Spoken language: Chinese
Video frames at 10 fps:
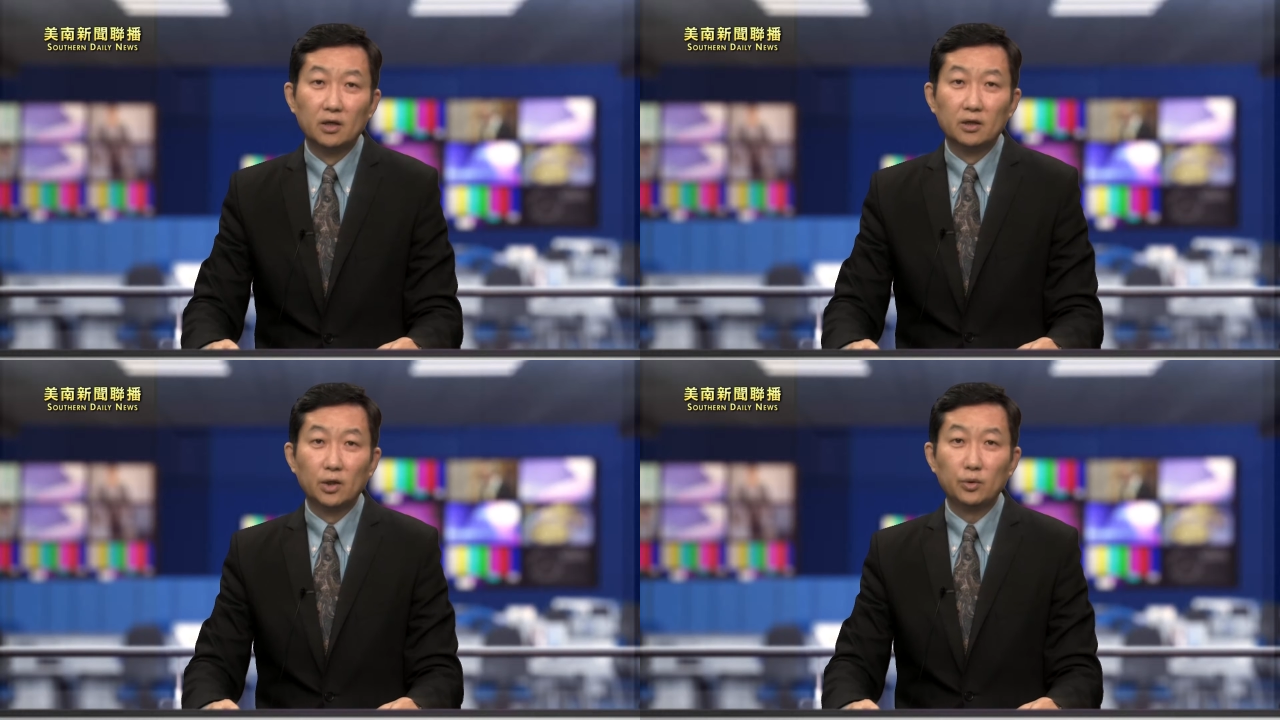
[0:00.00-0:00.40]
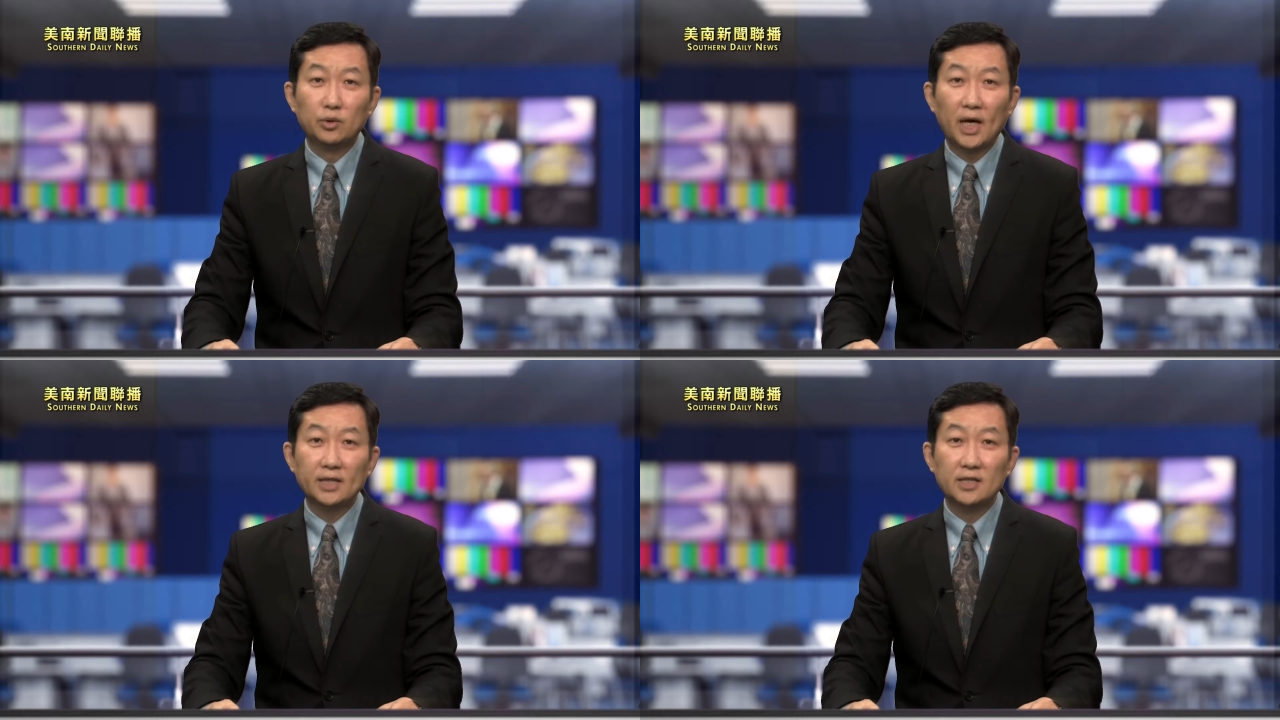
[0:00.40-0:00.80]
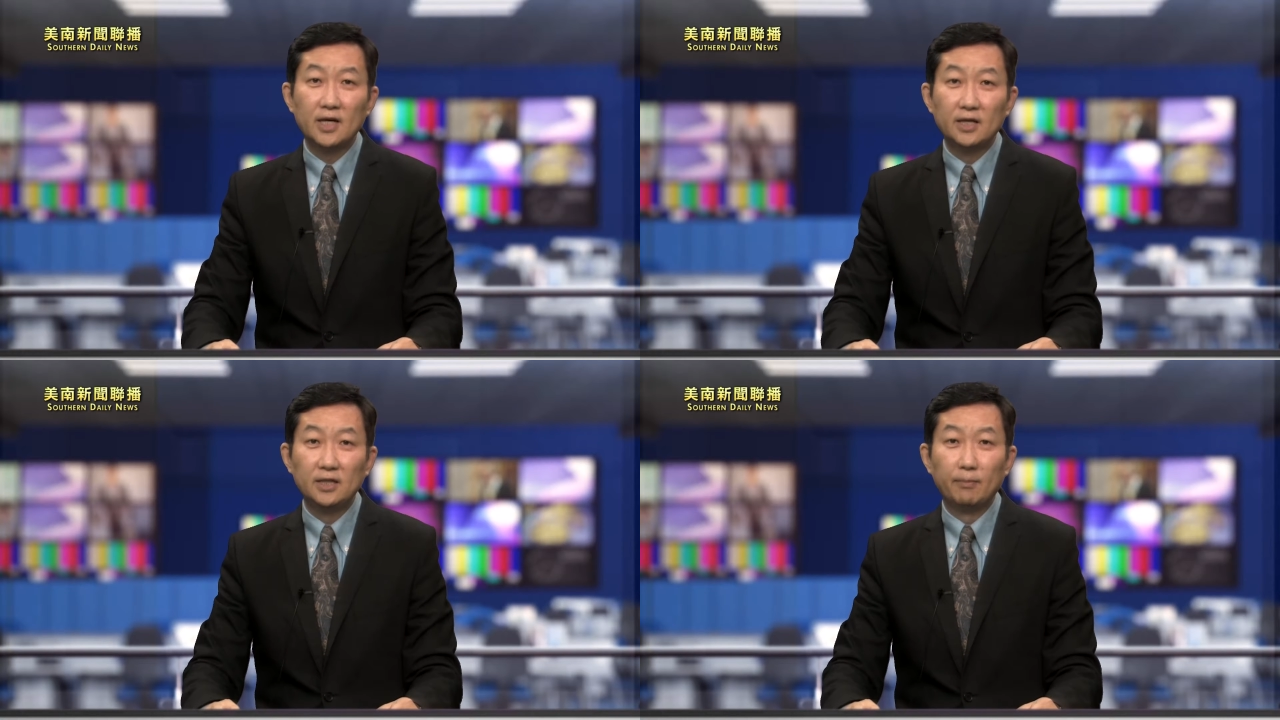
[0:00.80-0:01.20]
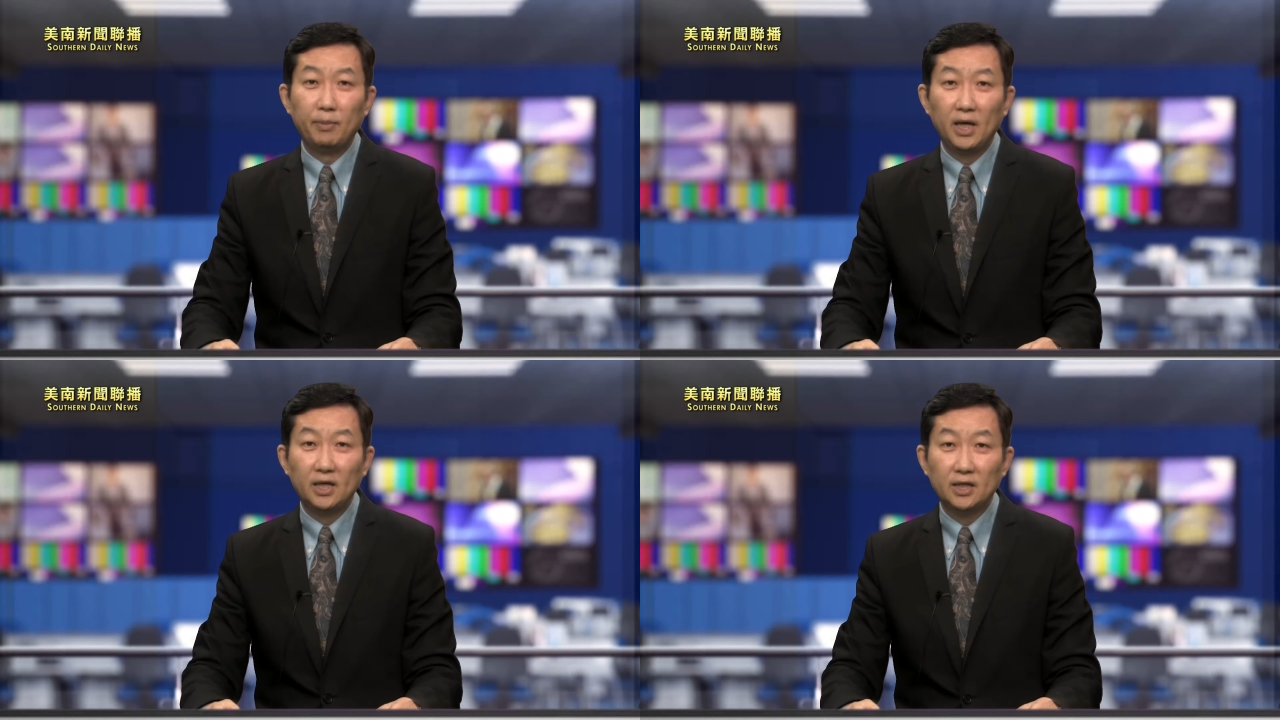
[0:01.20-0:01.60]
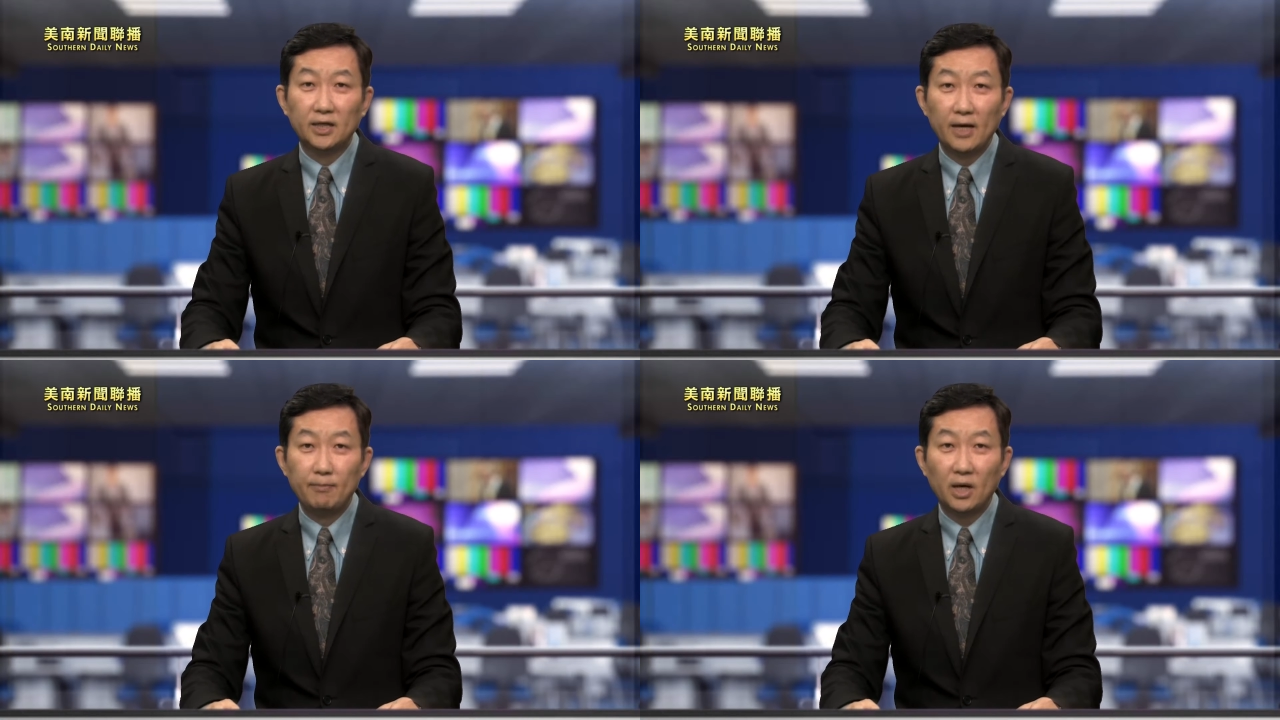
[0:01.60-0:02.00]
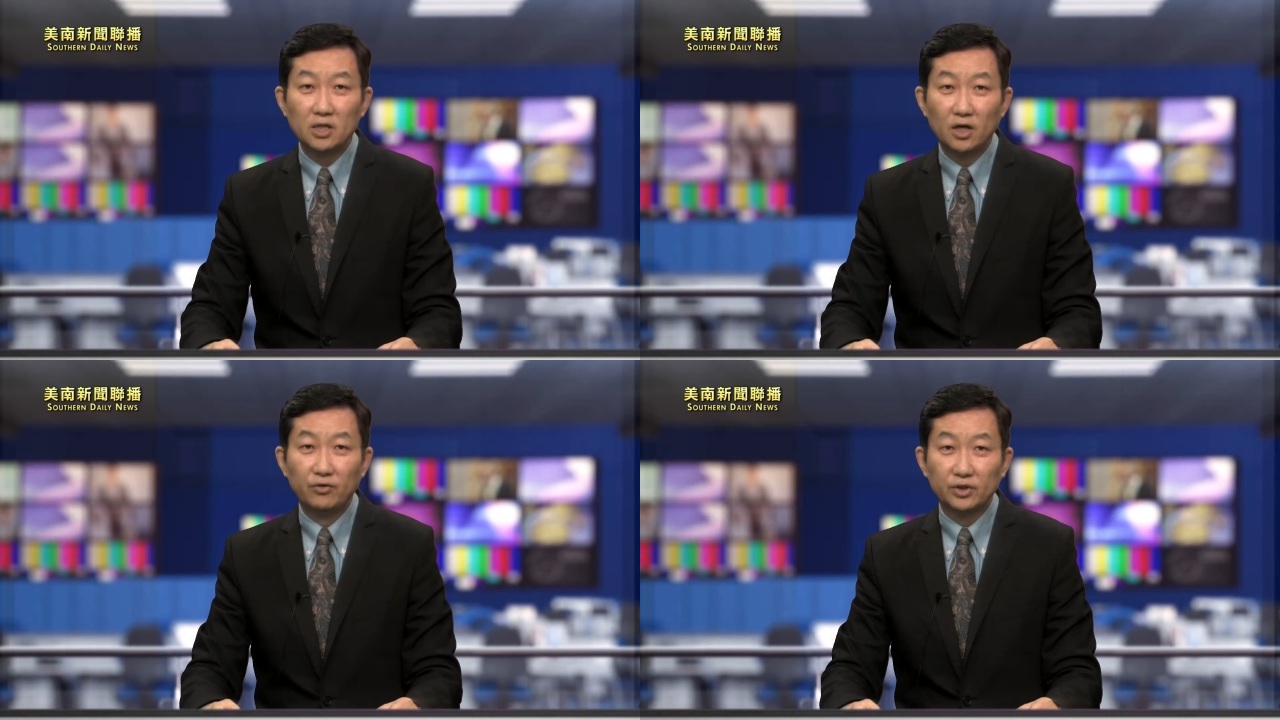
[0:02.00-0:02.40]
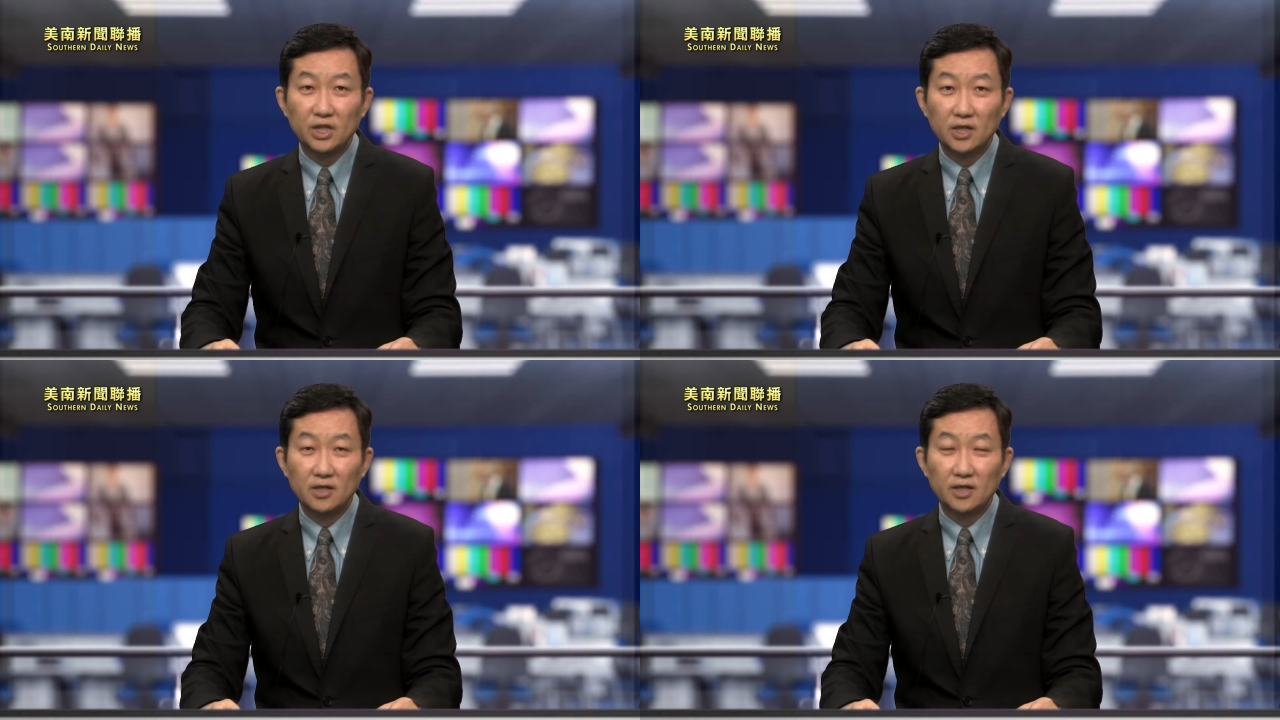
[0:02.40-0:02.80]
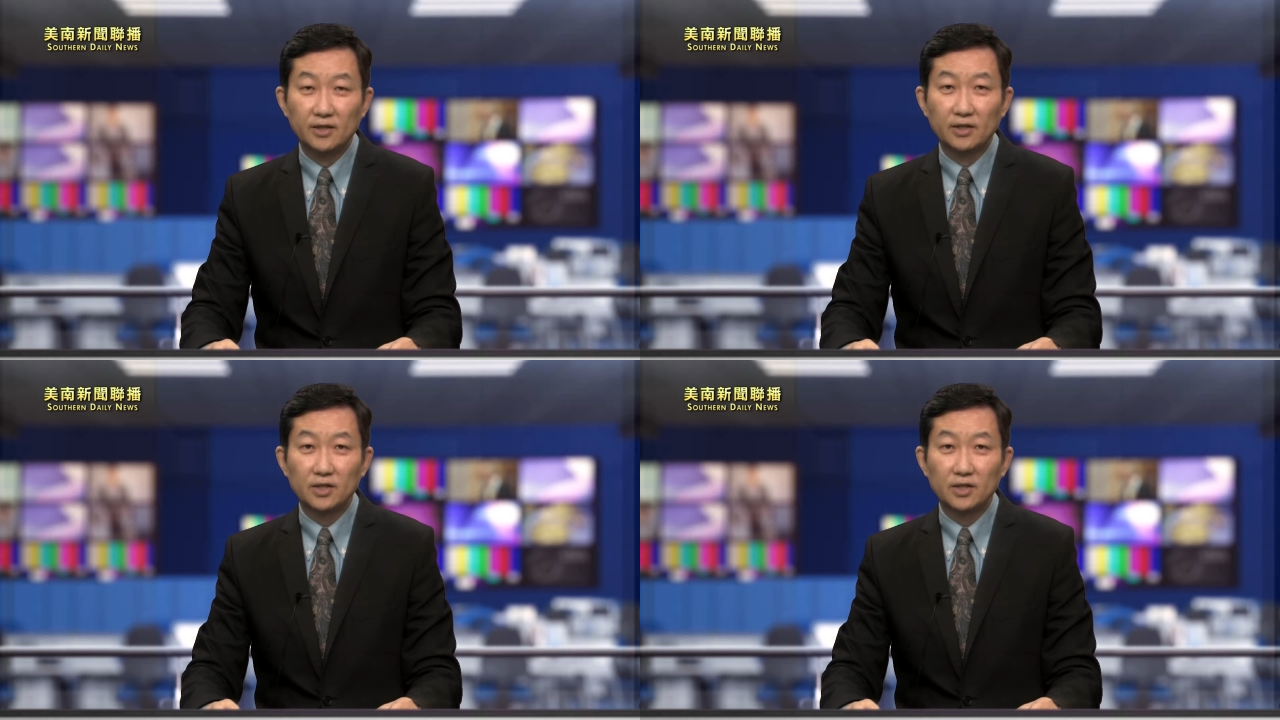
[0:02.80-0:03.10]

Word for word: 由于他的建议背离了联邦政府的精神，